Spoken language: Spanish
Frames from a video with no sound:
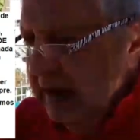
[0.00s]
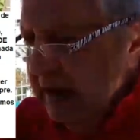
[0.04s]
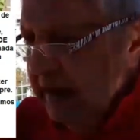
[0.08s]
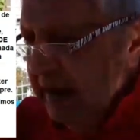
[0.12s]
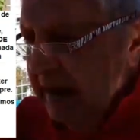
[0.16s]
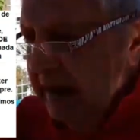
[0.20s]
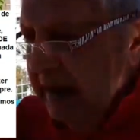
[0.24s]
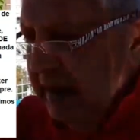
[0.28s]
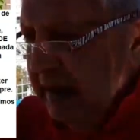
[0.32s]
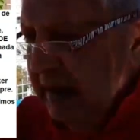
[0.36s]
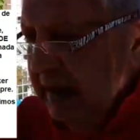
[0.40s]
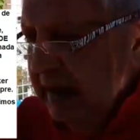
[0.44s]

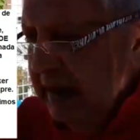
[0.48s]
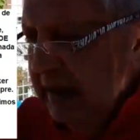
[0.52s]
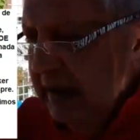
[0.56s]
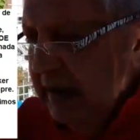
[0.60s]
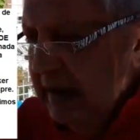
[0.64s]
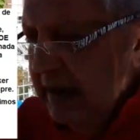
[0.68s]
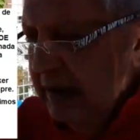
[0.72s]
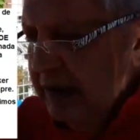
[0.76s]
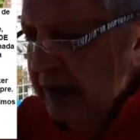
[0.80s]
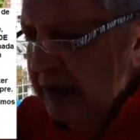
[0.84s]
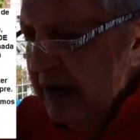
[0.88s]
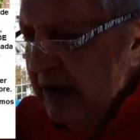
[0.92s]

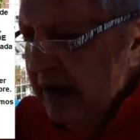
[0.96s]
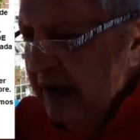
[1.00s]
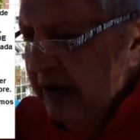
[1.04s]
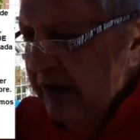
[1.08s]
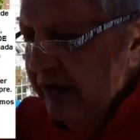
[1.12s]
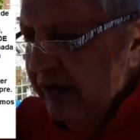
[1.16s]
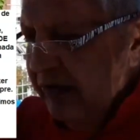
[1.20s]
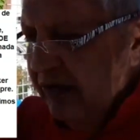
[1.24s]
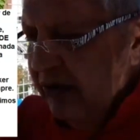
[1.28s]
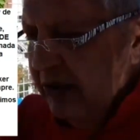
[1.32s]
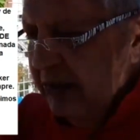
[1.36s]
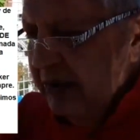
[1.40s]
Eh, hay
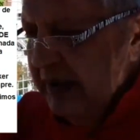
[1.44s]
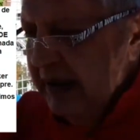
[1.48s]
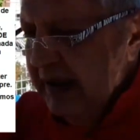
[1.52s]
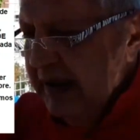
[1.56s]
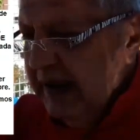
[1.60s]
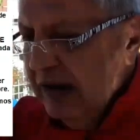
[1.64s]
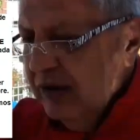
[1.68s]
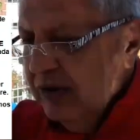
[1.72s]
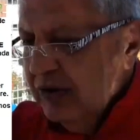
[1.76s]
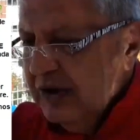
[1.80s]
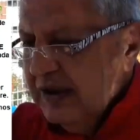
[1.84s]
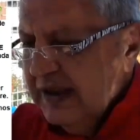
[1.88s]
una
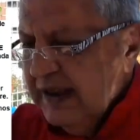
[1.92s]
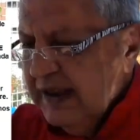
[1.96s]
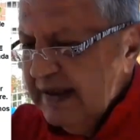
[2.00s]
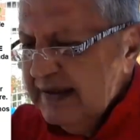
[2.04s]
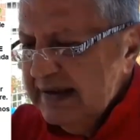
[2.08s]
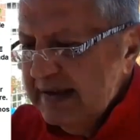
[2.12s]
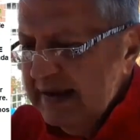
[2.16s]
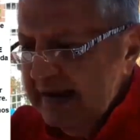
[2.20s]
forma de anotar